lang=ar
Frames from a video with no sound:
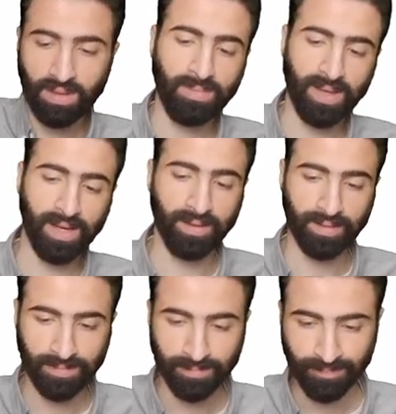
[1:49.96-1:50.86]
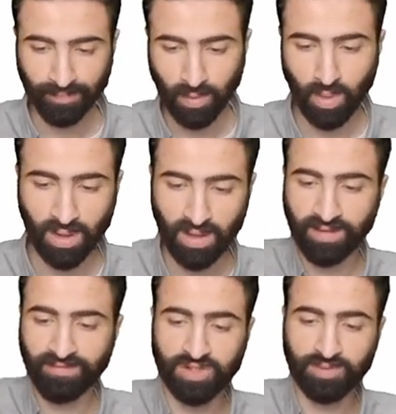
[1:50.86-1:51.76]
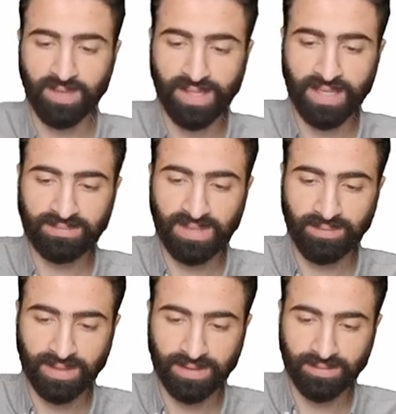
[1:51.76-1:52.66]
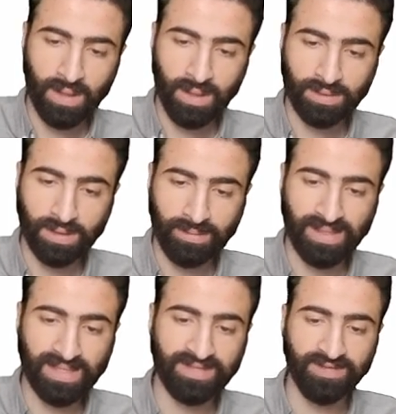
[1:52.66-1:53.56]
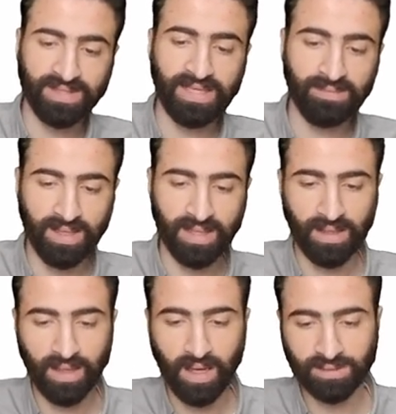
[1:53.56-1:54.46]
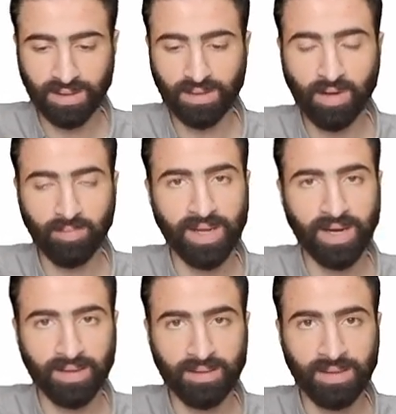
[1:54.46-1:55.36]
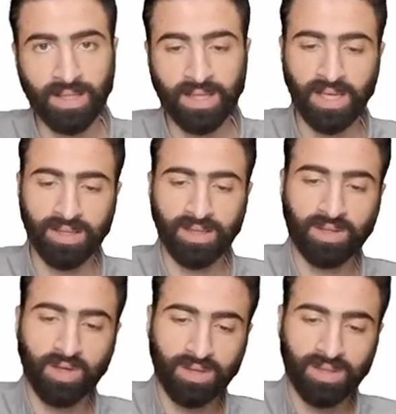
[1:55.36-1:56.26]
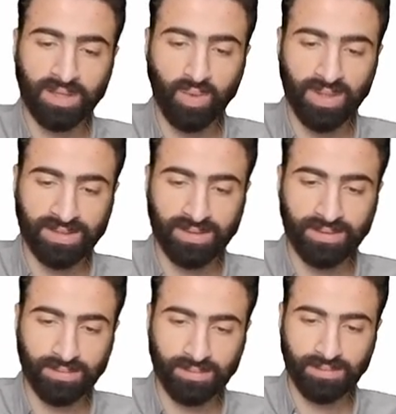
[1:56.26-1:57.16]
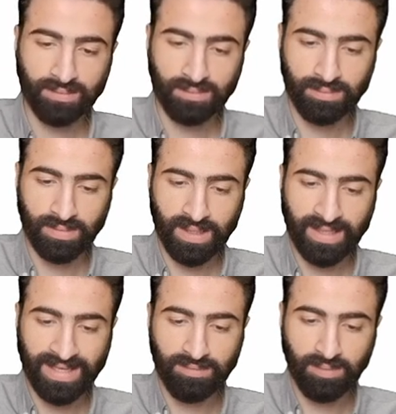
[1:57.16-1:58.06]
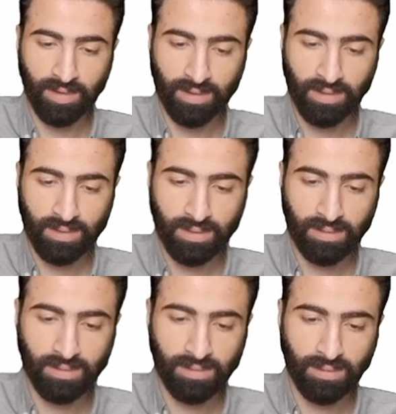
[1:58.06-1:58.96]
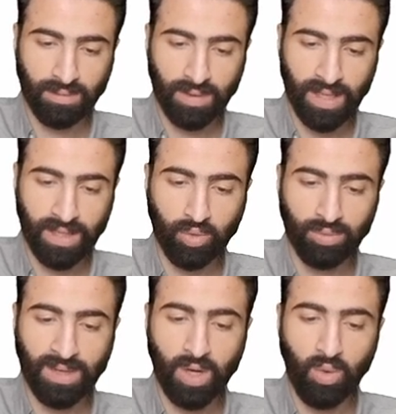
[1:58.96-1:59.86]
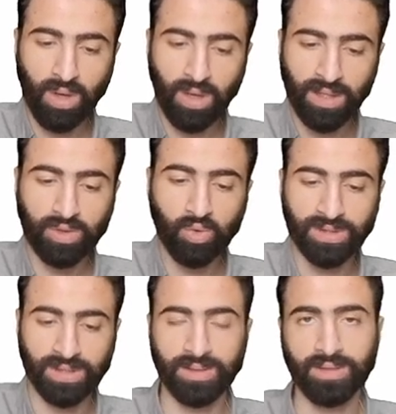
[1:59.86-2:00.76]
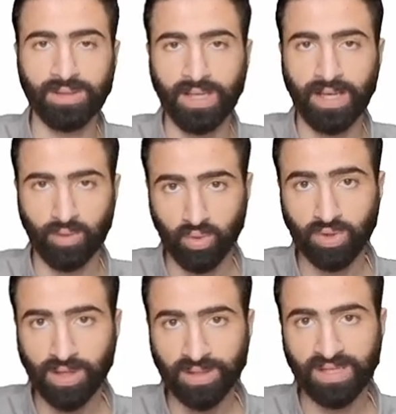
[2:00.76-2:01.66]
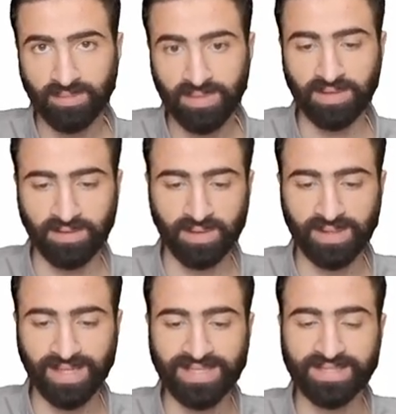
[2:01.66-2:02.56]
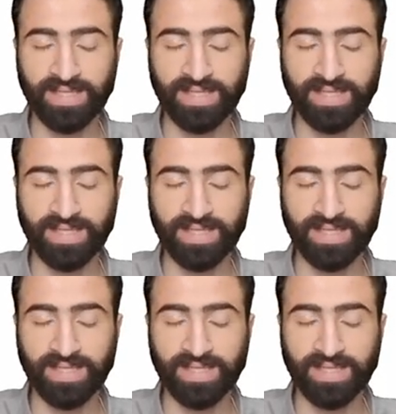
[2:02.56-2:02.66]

بارل وهنعرف اشمعنى لازم نعمل كده طيب انا استفدت ايه لما حطيت ار بارل ان الكارنت دلوقتي اللي جاي من بره هيكون بقى هو الاي توتال هيكون كارنت كبير انت عايز